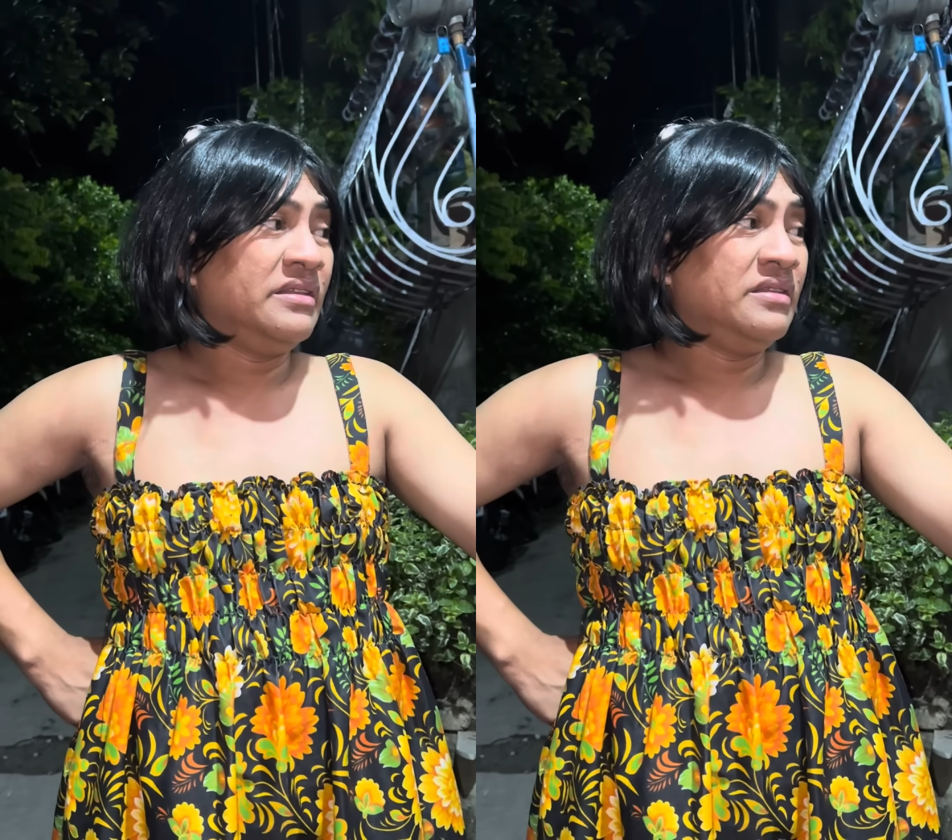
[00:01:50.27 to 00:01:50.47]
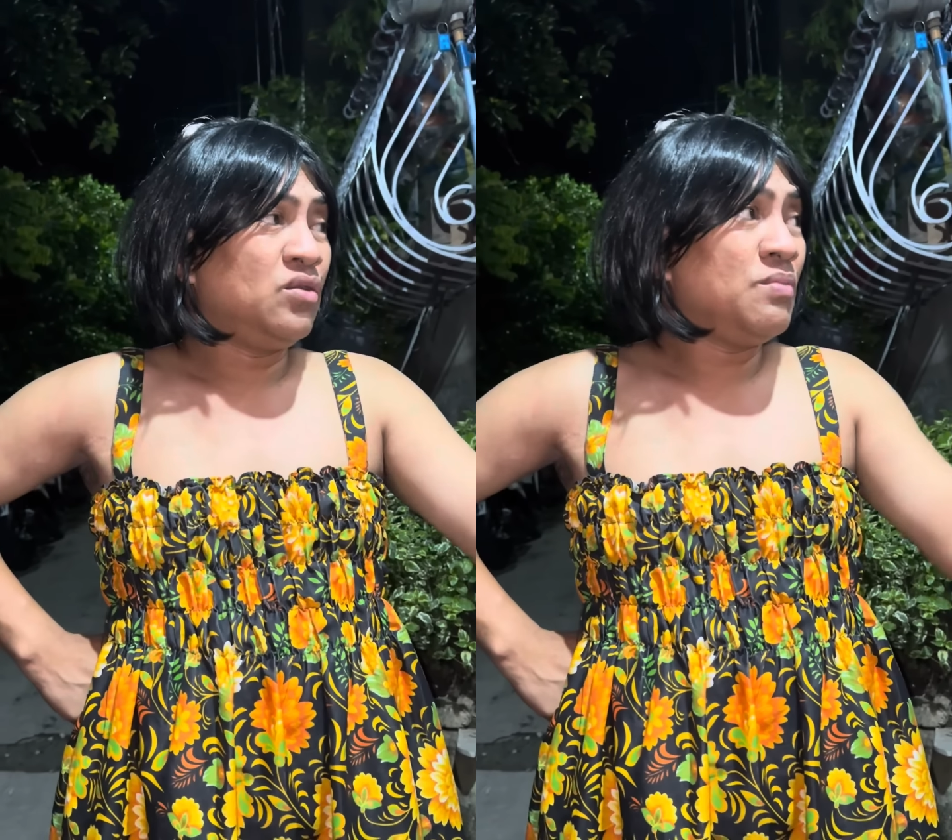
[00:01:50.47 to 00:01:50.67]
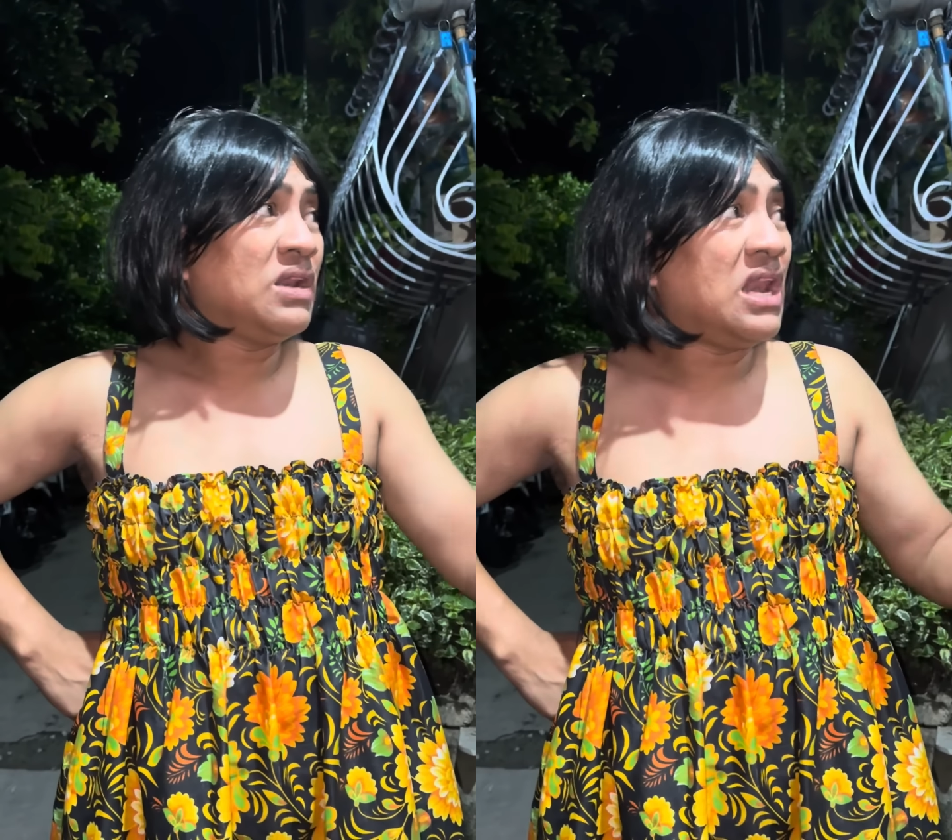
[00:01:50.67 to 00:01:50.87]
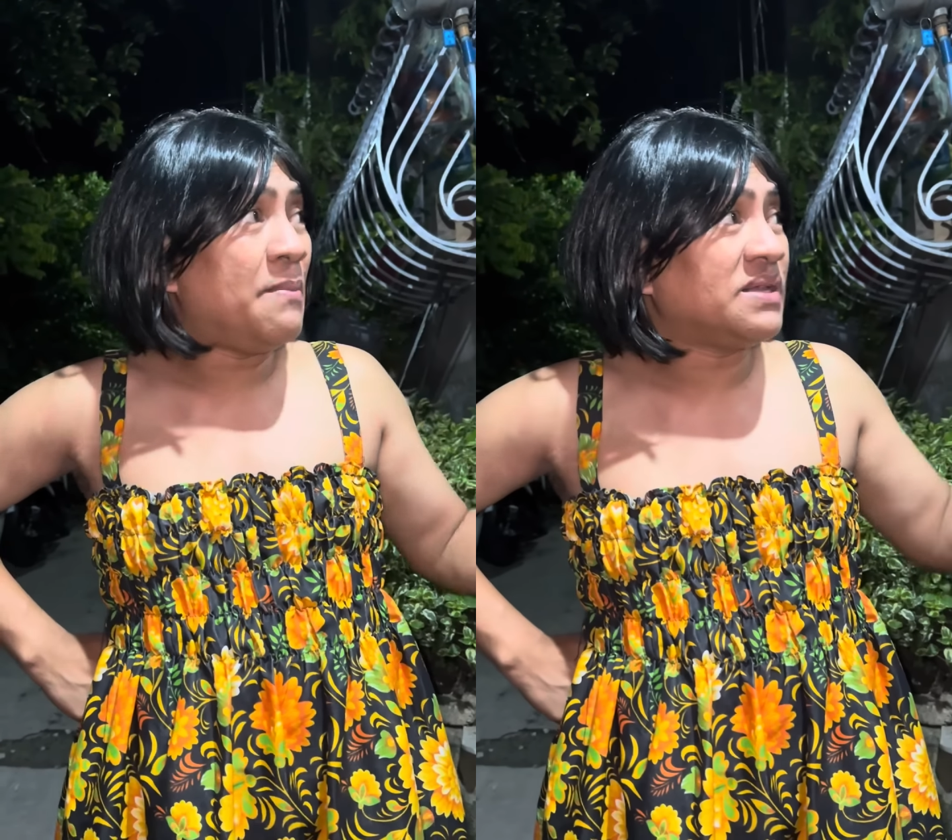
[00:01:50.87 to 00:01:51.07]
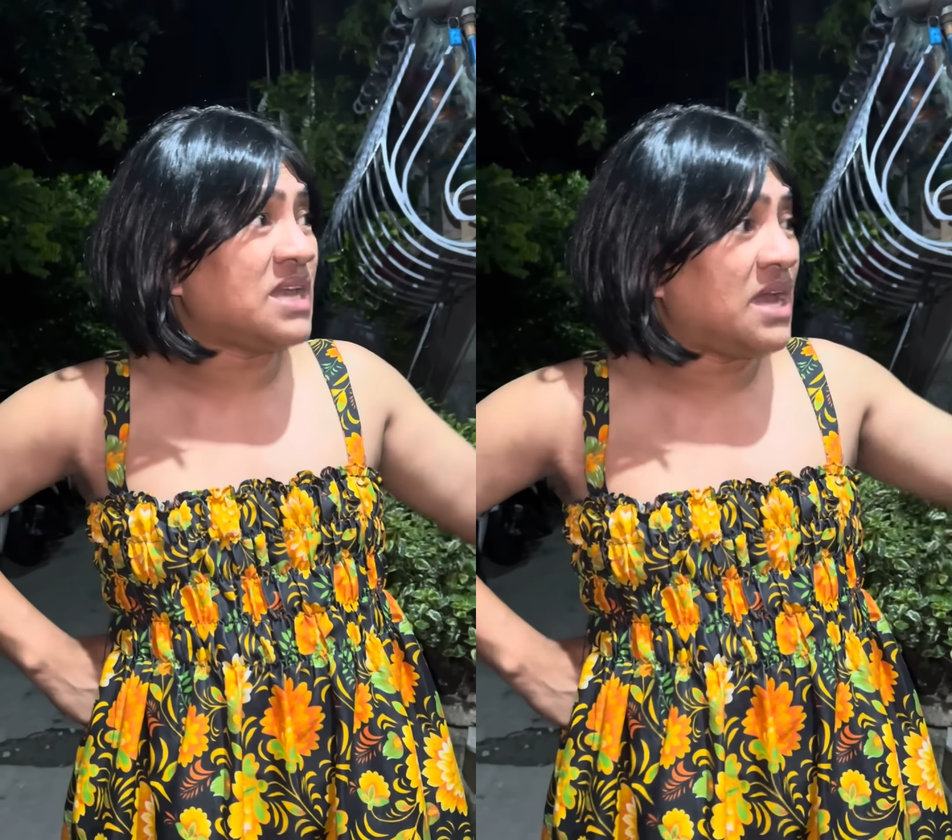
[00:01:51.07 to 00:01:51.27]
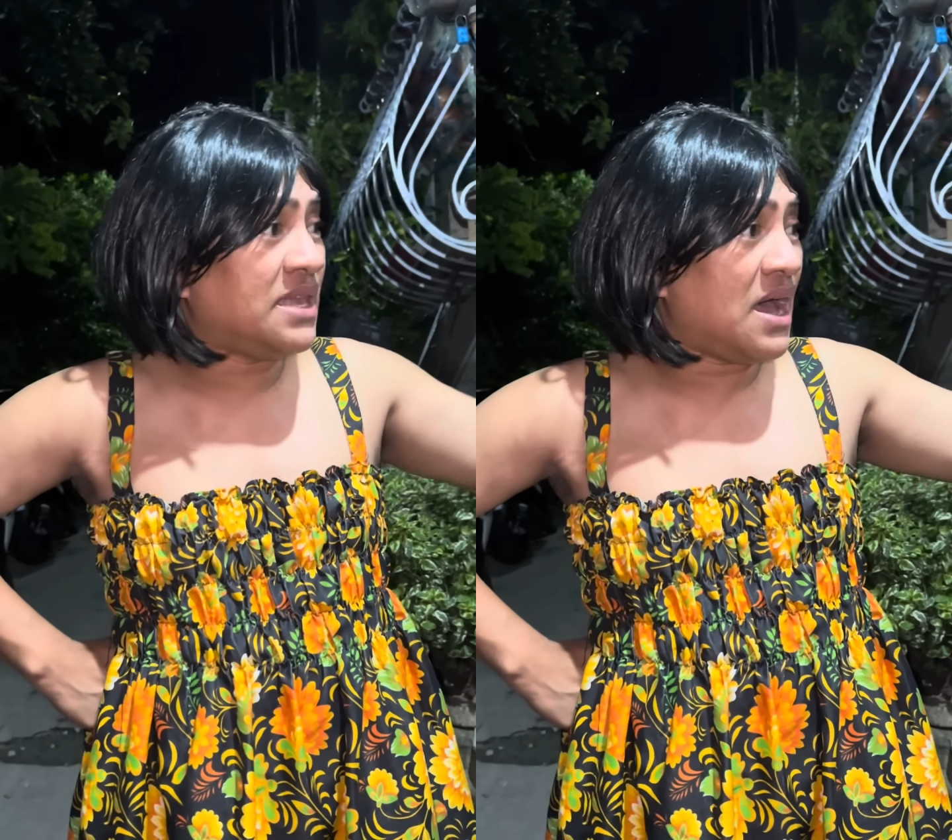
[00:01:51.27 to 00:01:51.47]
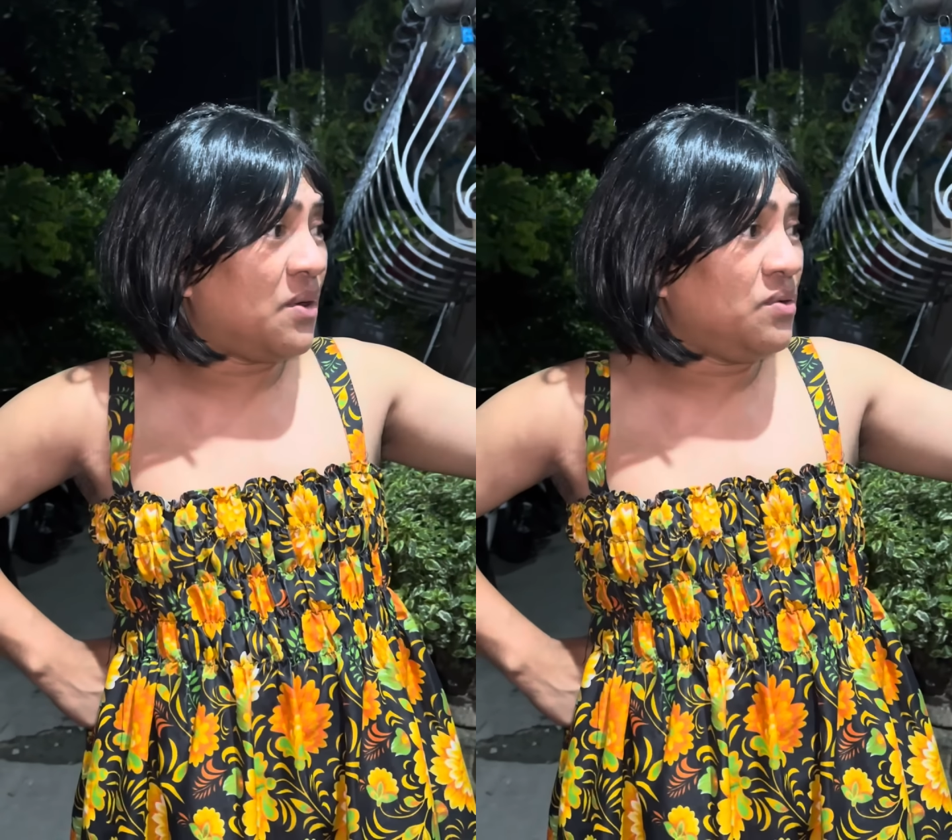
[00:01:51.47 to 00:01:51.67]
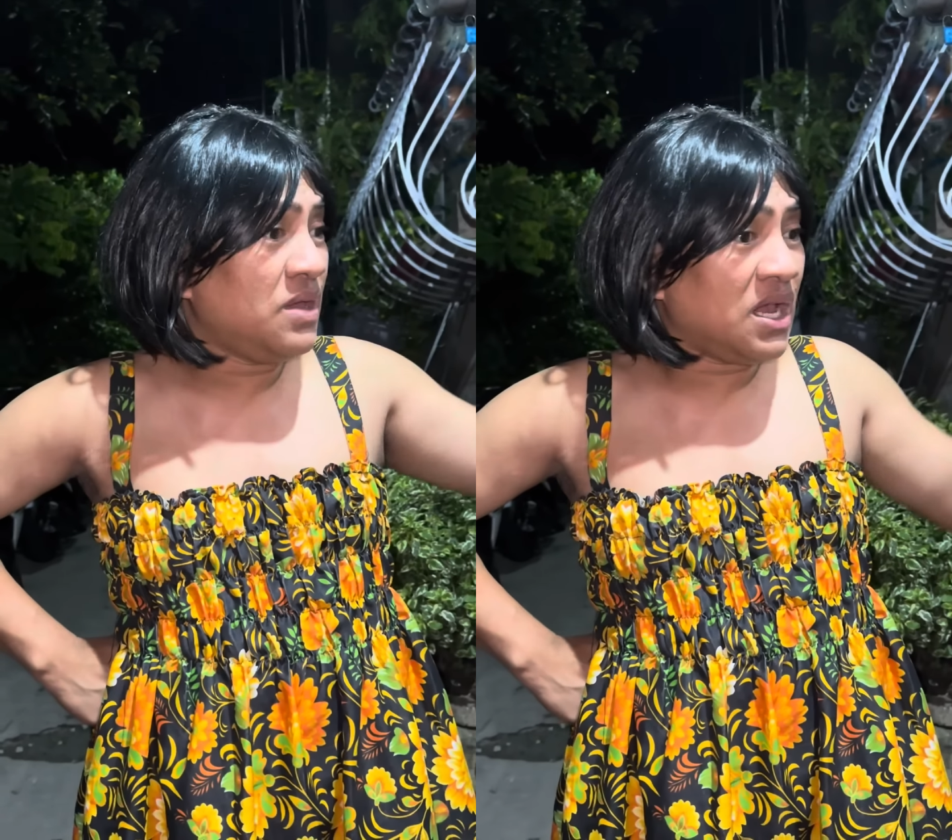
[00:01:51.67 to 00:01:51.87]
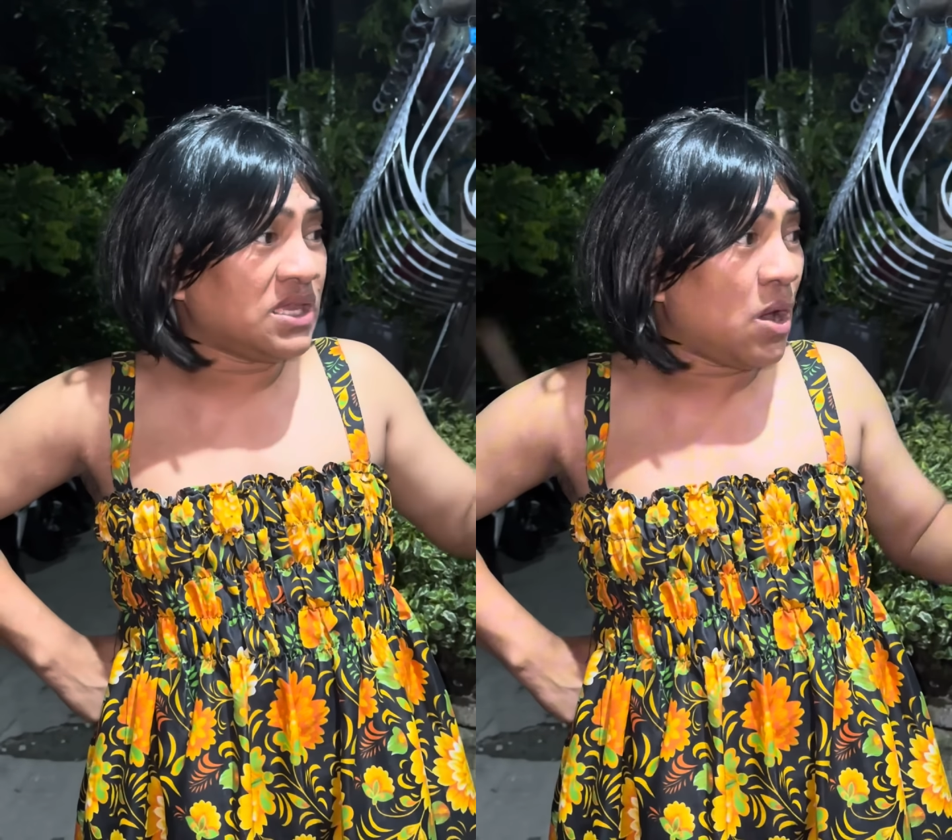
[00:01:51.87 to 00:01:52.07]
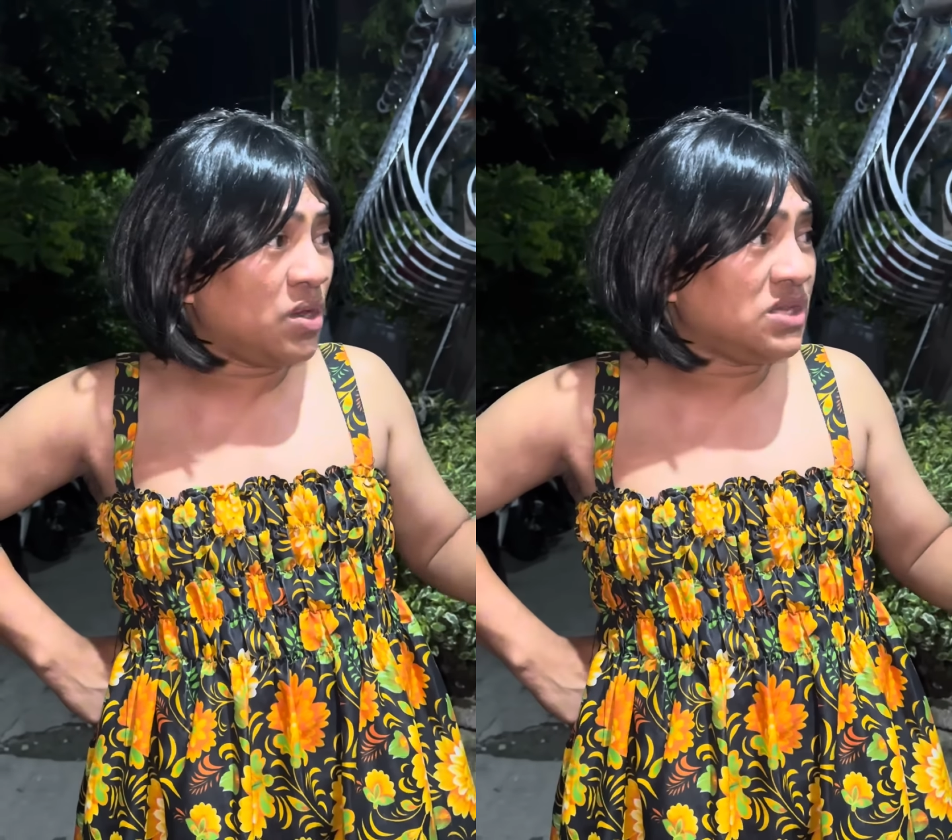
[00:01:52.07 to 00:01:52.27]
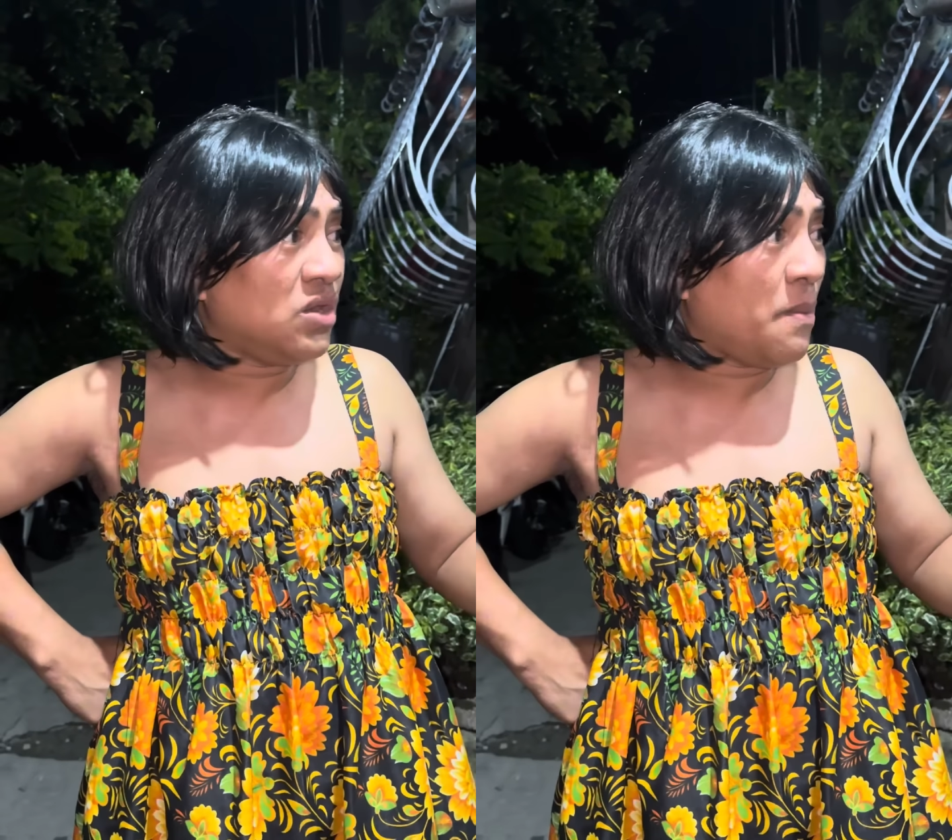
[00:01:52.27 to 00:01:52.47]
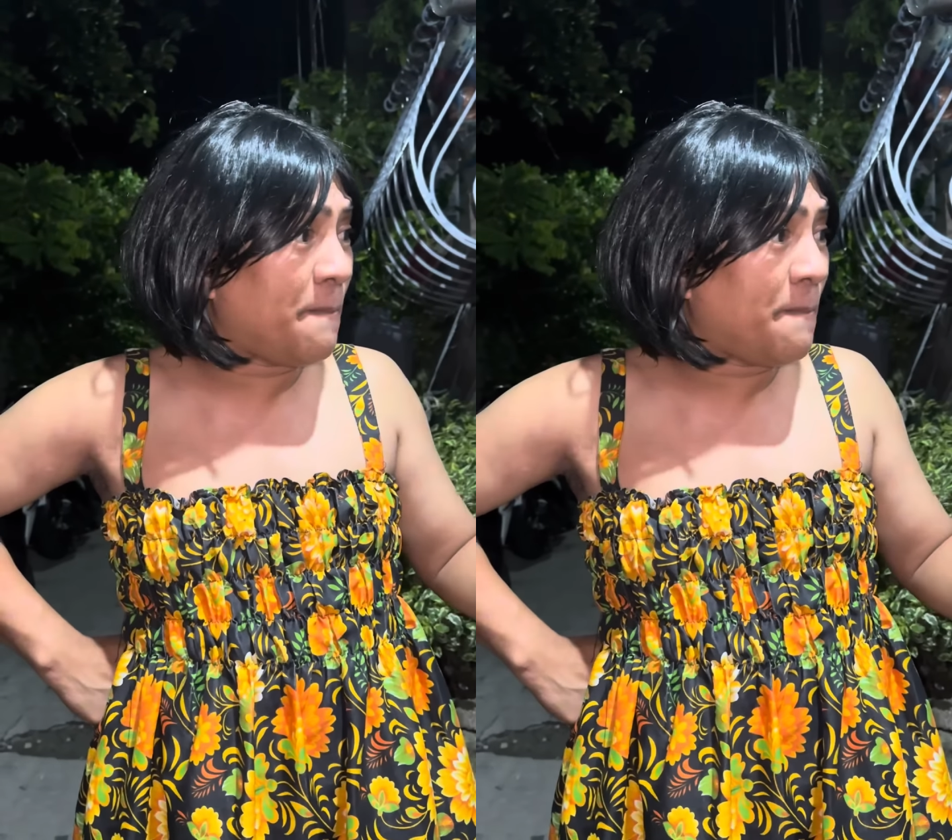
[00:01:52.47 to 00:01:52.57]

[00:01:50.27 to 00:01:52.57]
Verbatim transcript: Ito maglalabas sana ako, nakita ko isa lang yung